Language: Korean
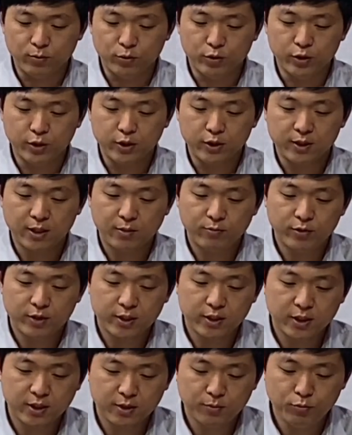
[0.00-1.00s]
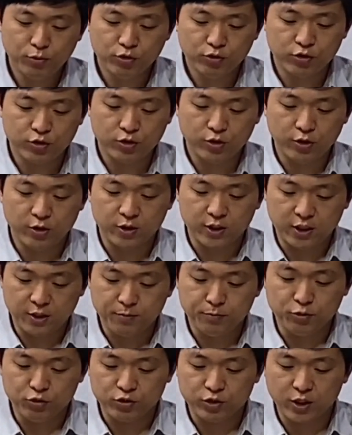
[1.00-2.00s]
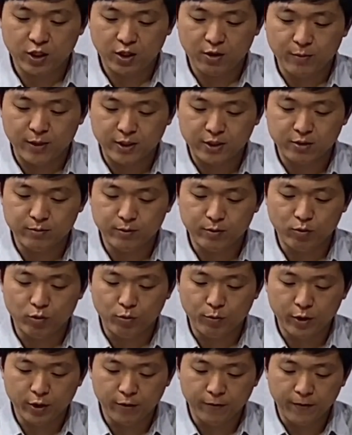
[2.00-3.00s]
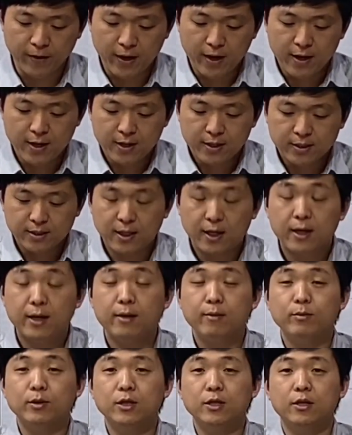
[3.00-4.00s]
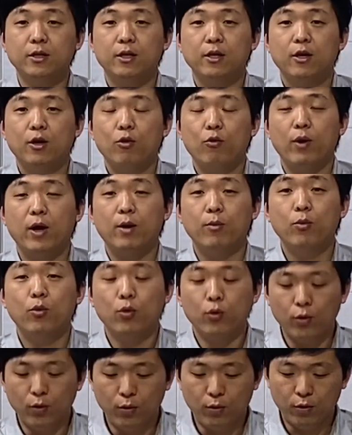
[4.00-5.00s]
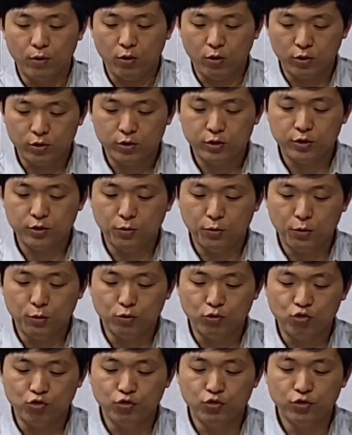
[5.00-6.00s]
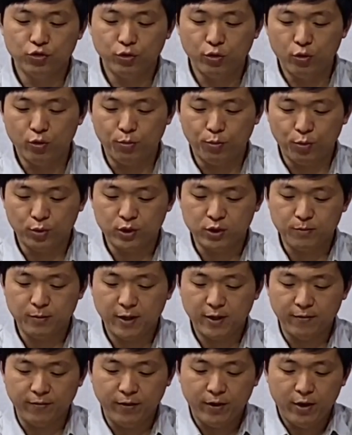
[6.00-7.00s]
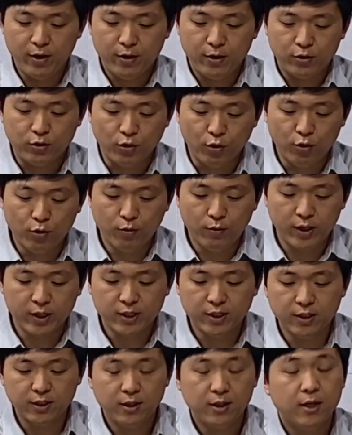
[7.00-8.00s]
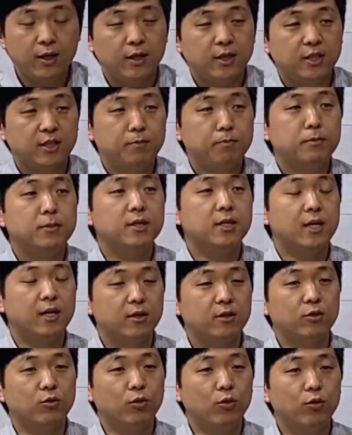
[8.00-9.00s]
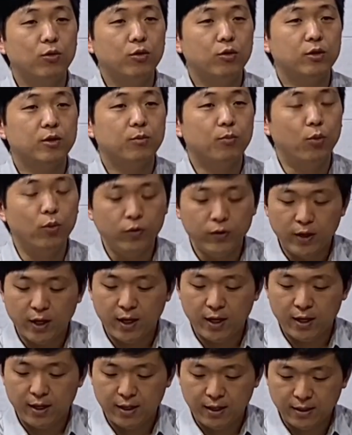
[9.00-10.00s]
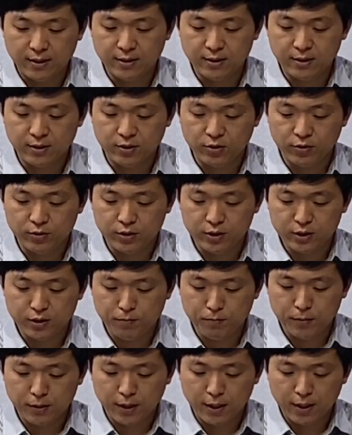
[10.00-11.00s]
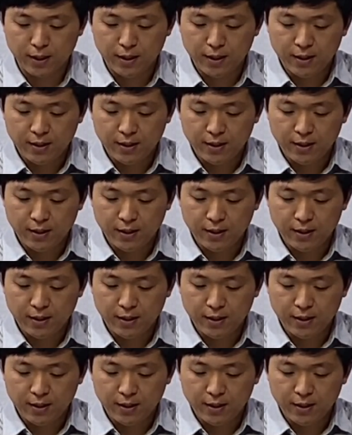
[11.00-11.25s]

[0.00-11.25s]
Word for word: 오늘 사무상 16장, 16장의 말씀을 보면 사람은 외모로, 겉으로, 눈으로 보지만 여호와는 심장으로 본다라는 그런 뜻입니다.